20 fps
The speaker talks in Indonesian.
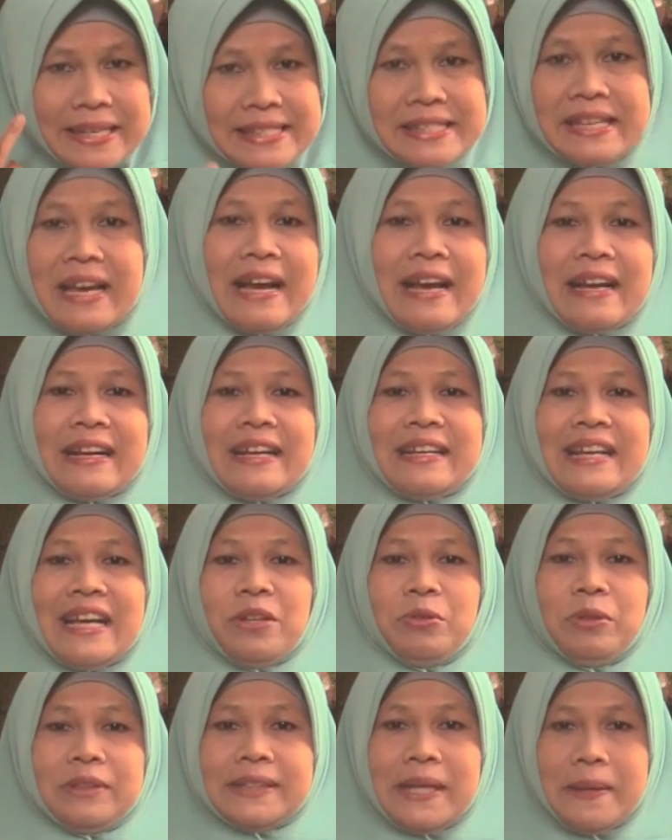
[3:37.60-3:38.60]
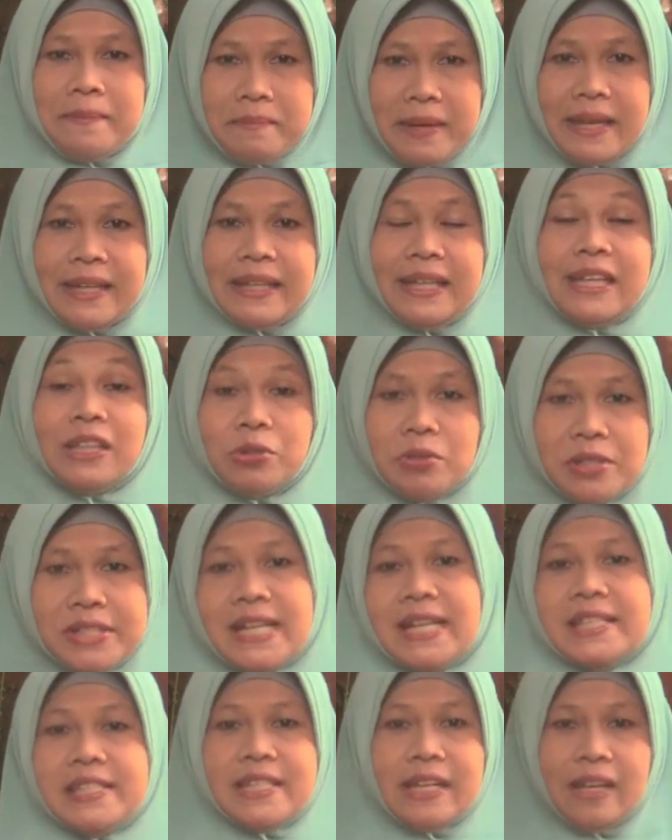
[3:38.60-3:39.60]
pasti akan aku tambah. Itu
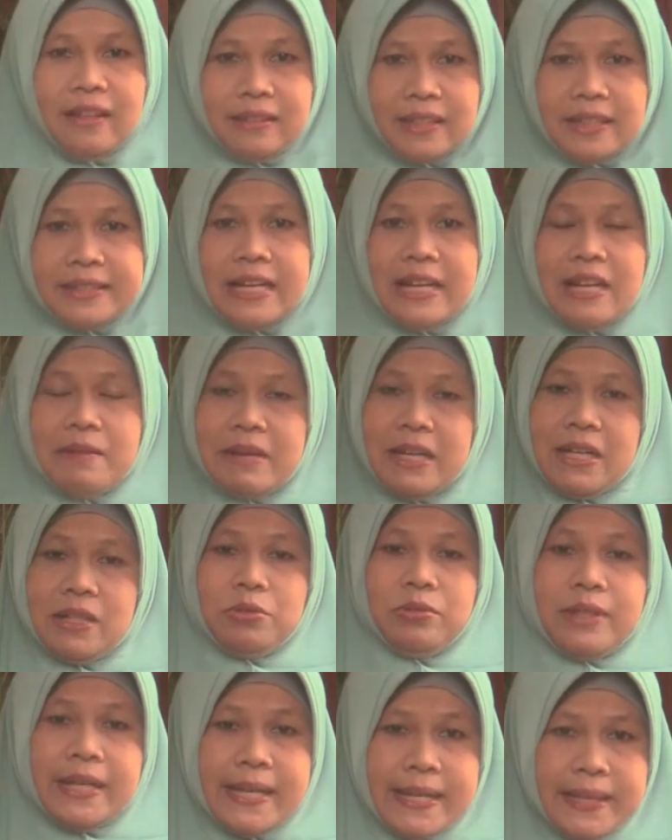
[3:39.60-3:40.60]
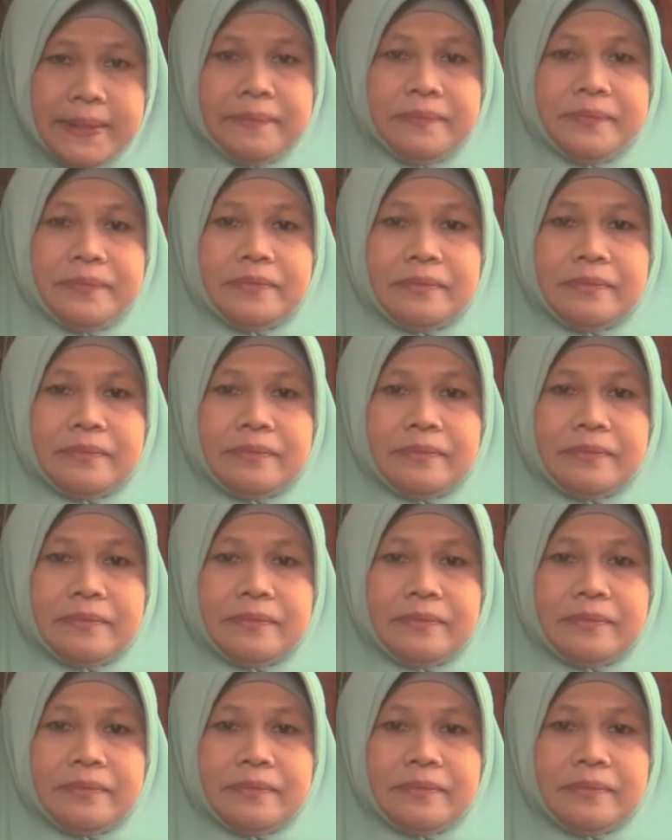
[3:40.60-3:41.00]
janji Allah dalam Al-Quran.